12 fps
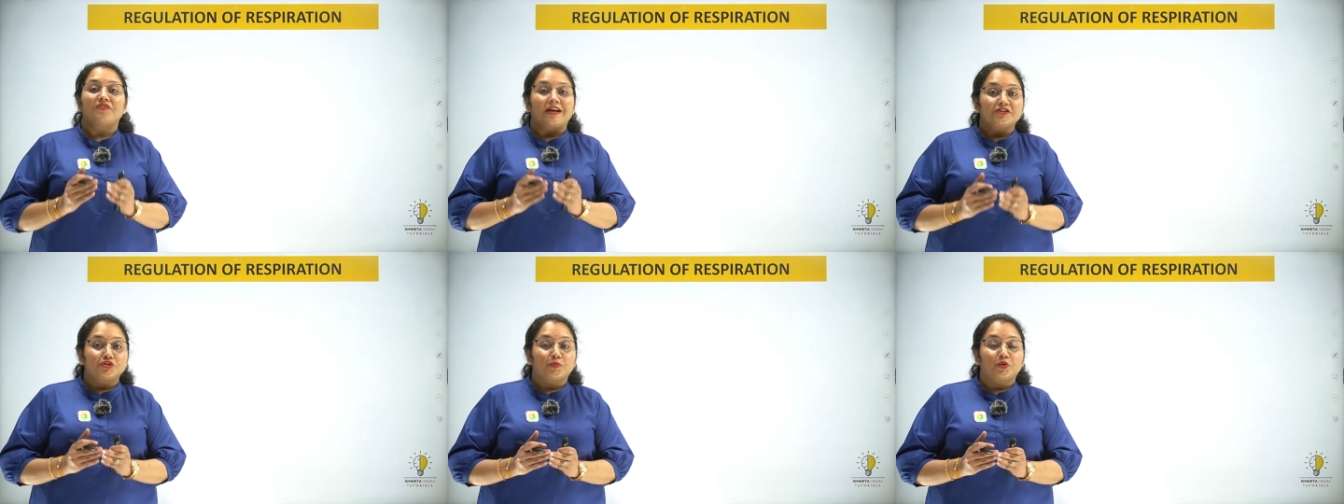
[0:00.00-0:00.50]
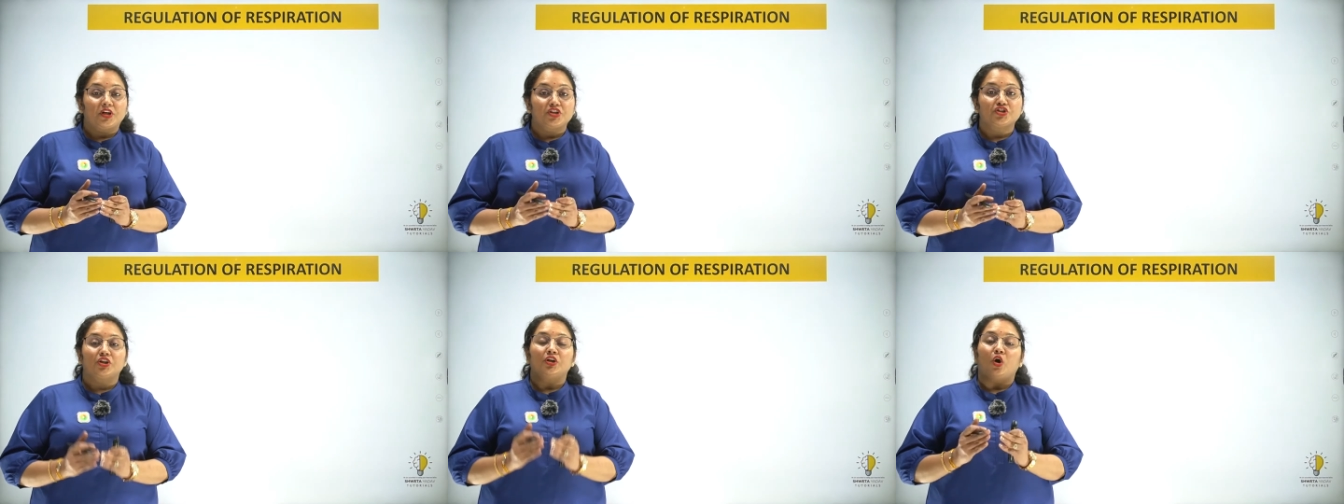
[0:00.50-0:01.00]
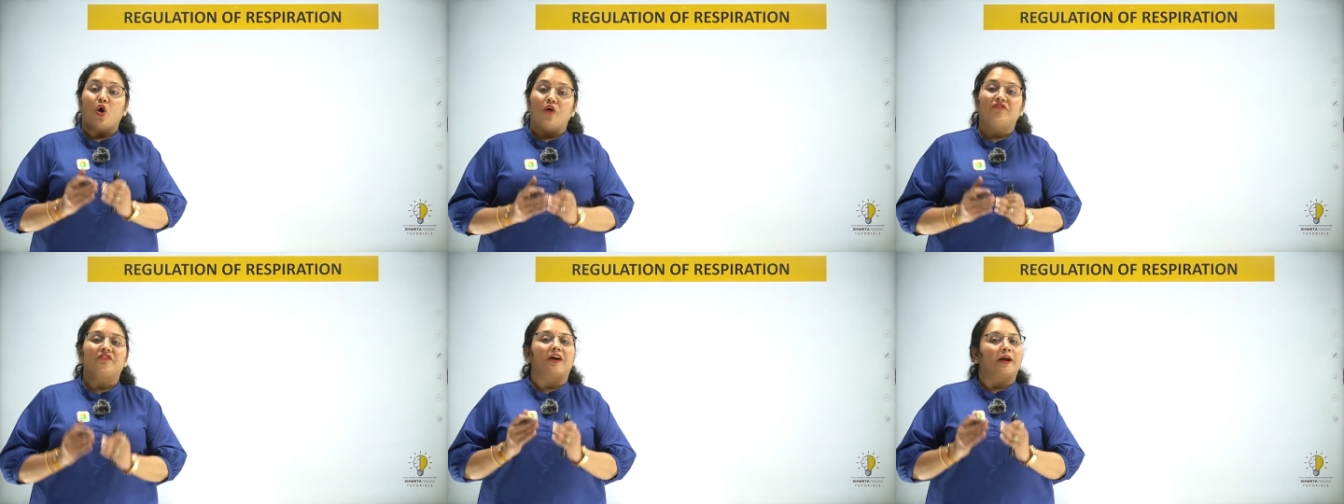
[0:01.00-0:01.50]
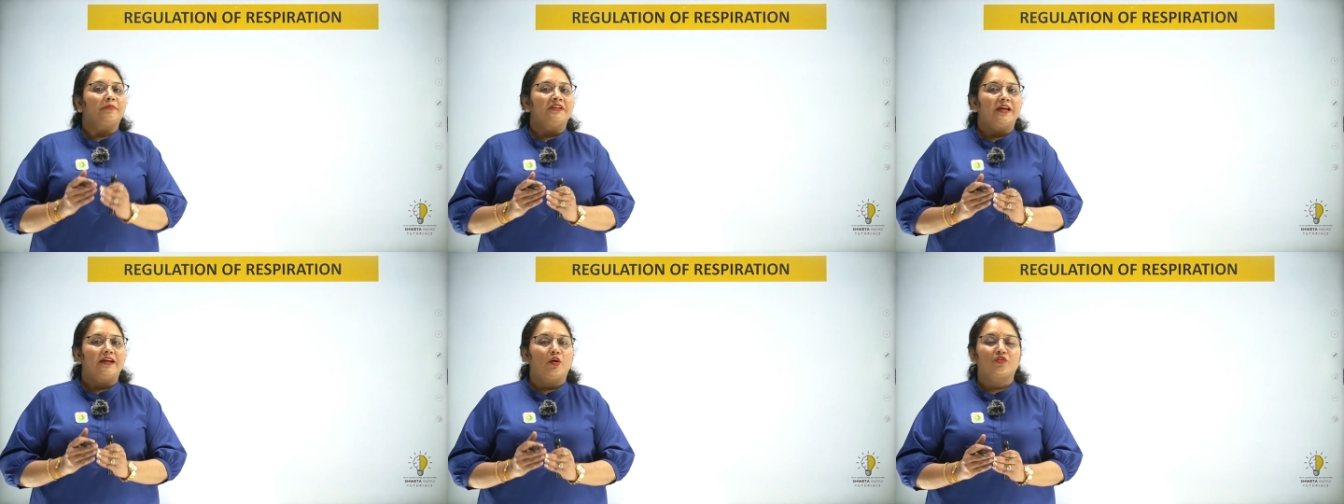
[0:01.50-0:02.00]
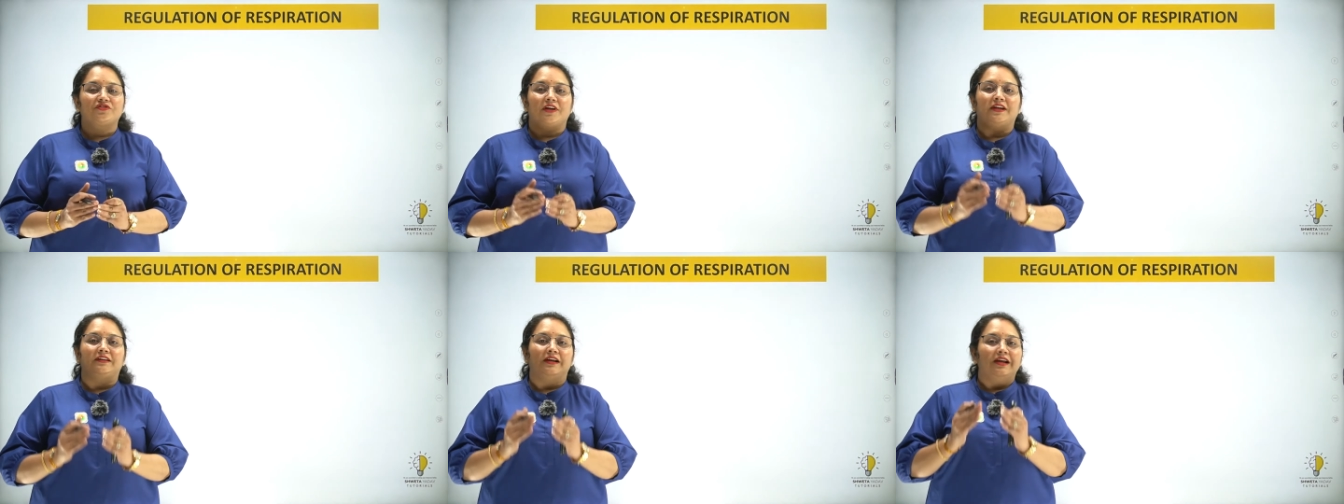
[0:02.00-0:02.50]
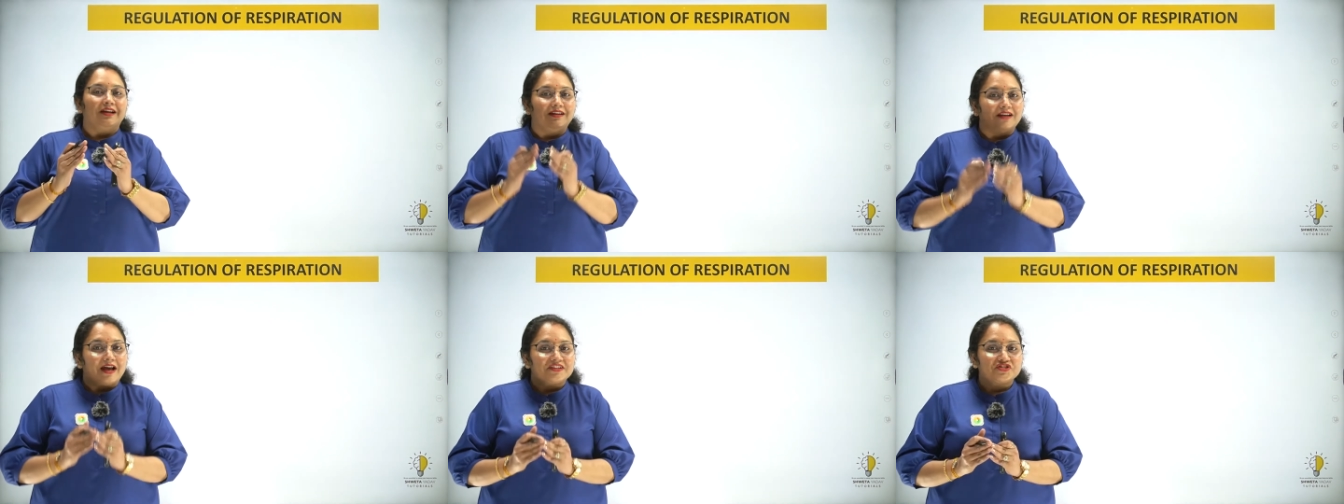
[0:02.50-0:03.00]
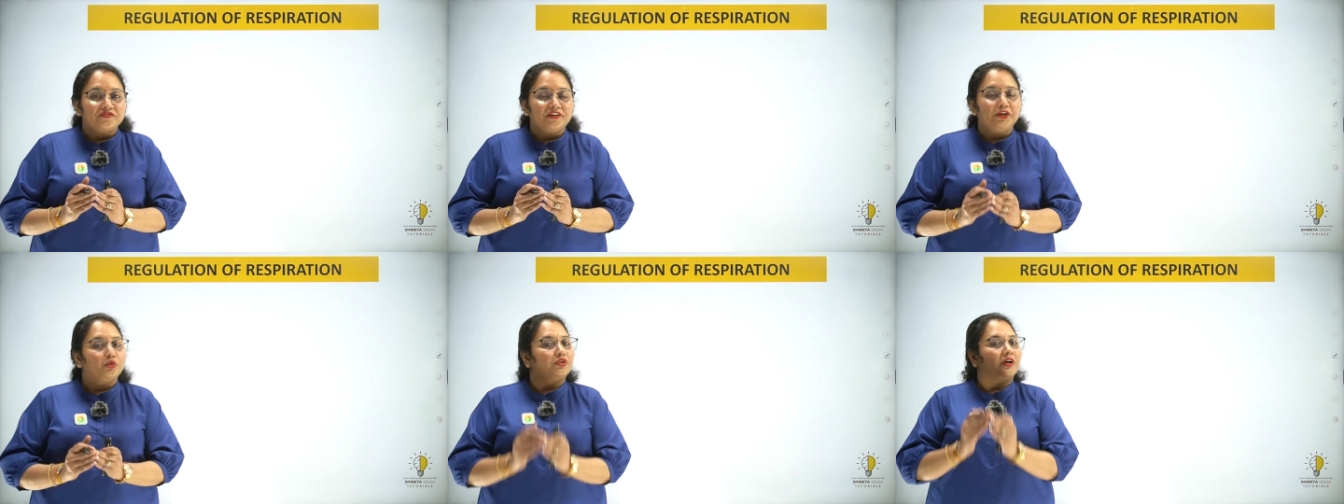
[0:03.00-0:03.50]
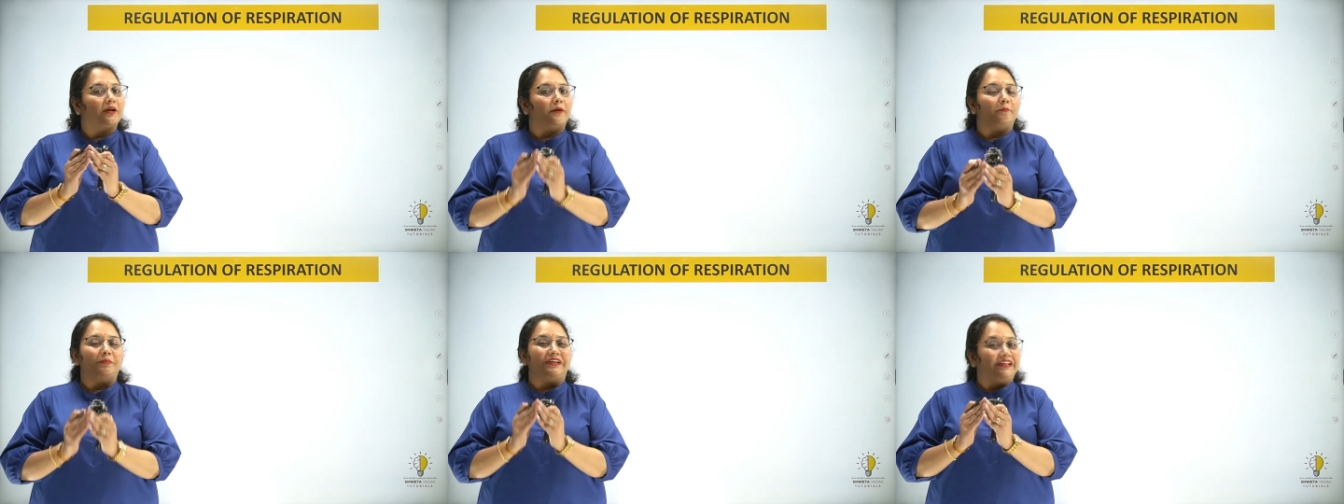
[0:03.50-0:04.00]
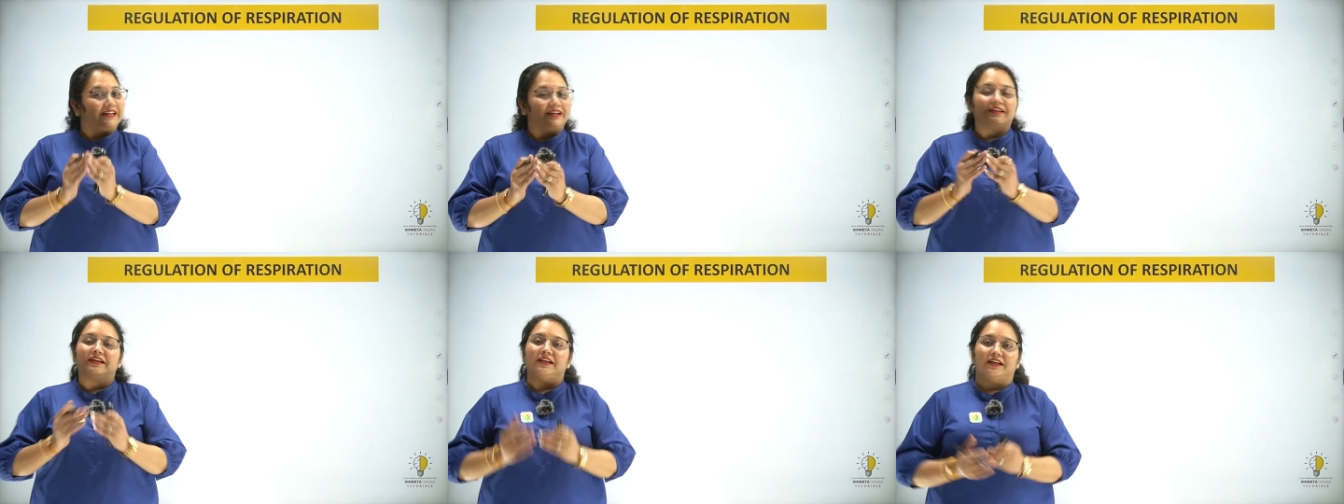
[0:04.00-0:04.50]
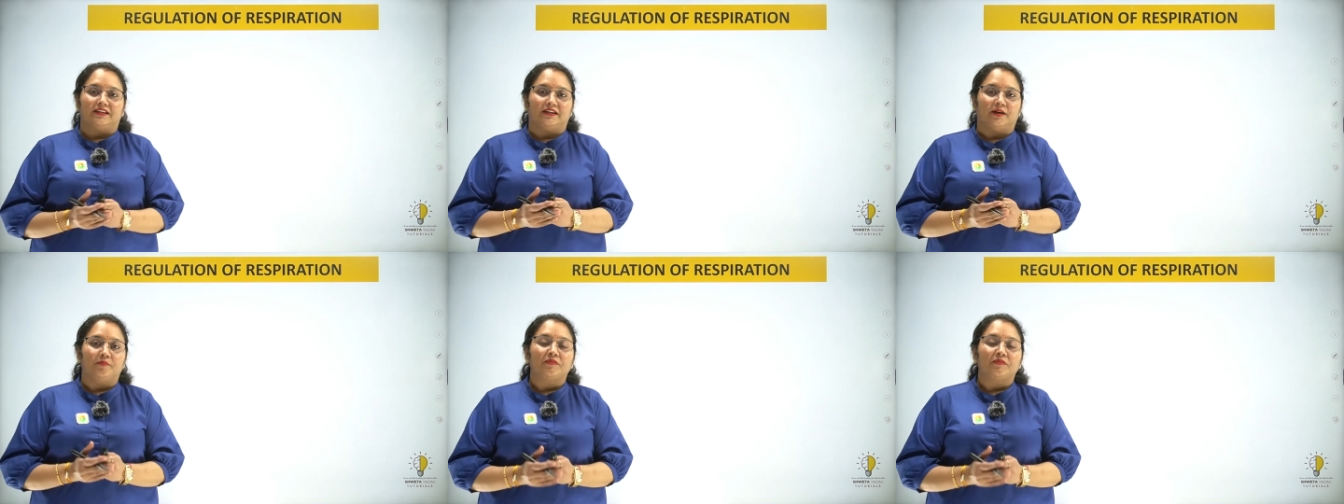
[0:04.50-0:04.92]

ट्रांसपोर्टेशन ऑफ कार्बन डाइऑक्साइड लास्ट वीडियो तक कंप्लीट कर लिया था